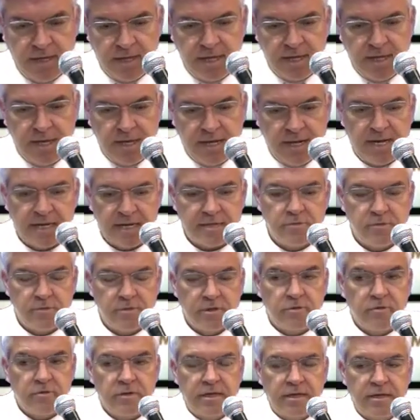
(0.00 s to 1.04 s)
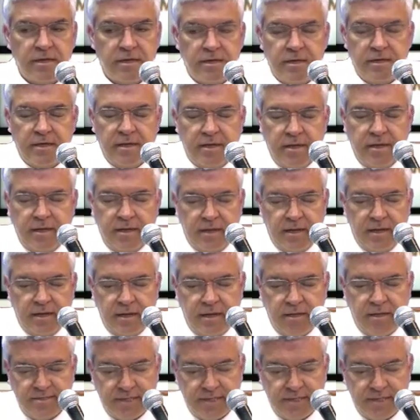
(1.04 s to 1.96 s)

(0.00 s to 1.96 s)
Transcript: el acto de eh, el